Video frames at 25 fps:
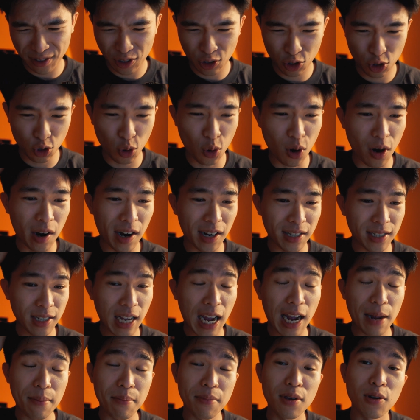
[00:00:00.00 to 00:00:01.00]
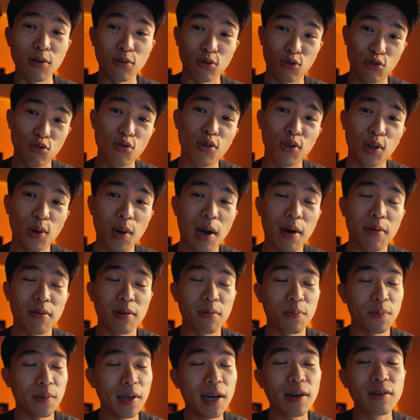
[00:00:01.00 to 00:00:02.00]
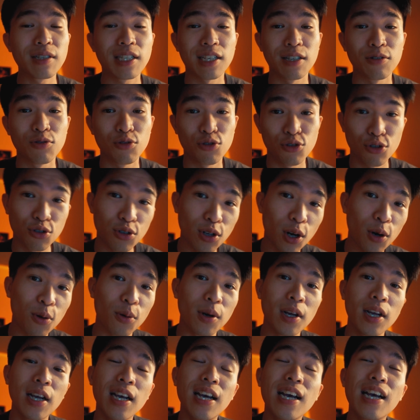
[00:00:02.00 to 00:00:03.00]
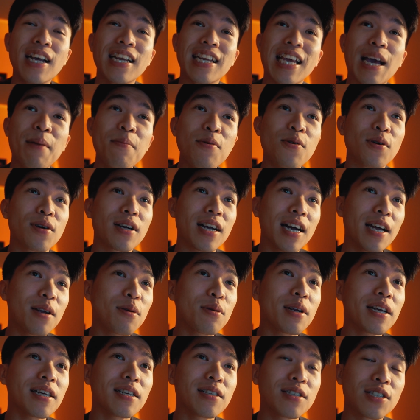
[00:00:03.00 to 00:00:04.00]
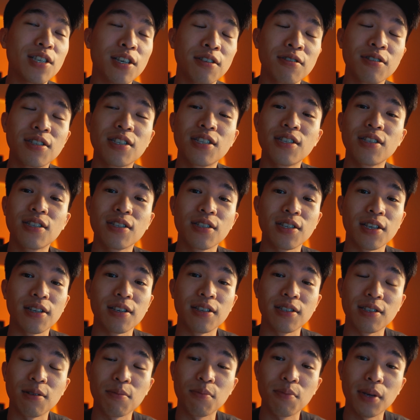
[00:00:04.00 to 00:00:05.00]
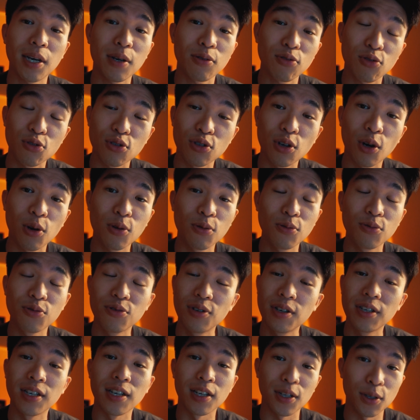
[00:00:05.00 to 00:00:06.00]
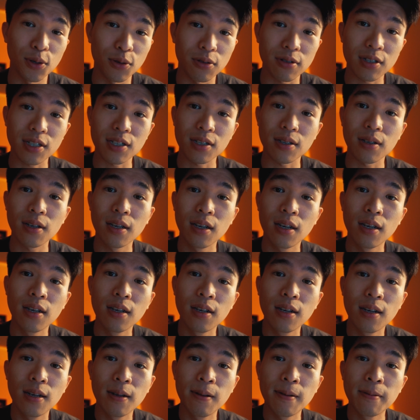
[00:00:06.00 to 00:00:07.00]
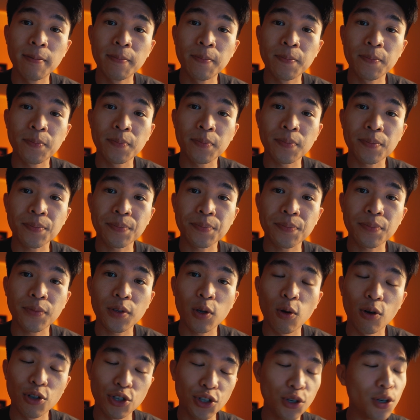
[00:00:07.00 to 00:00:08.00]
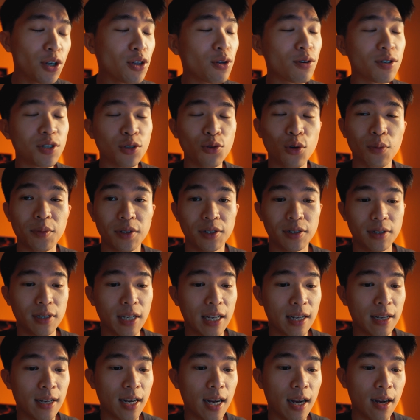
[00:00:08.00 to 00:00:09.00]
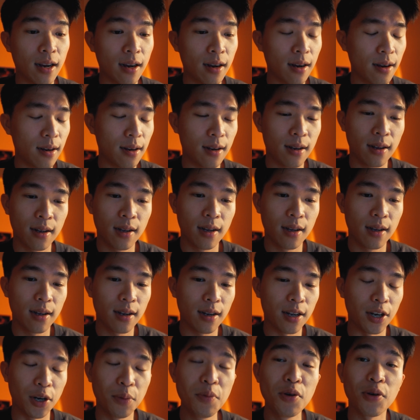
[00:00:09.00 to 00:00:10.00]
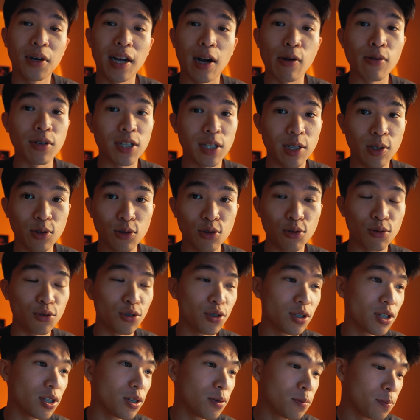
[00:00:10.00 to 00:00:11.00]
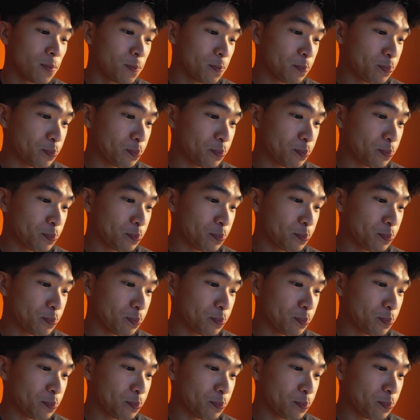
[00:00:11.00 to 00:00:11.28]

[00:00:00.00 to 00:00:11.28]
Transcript: 做还是还没有做都好，你不要先剧透。你还没有看到那个成绩之前，你先不要剧透任何东西。我觉得有个东西我们可能没有搞清楚，就是